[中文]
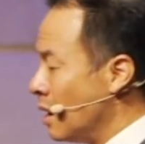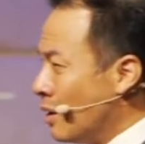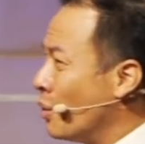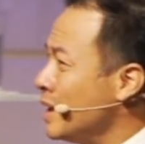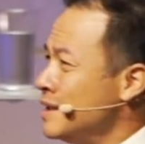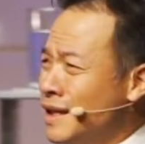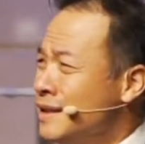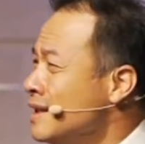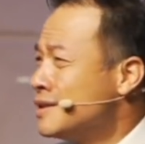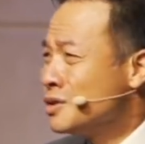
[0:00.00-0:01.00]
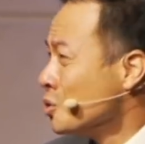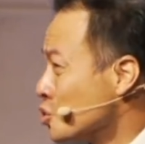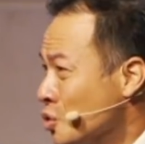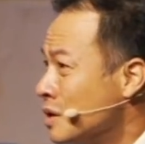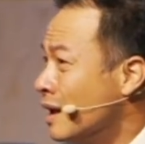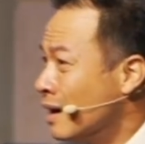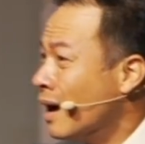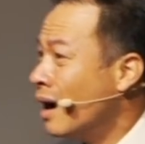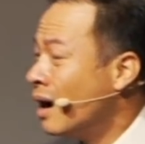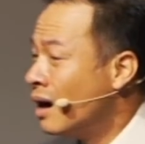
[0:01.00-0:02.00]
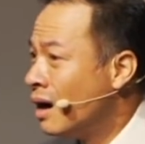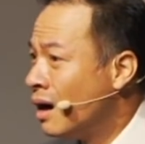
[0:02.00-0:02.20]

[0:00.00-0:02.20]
我以前一直都说能啊，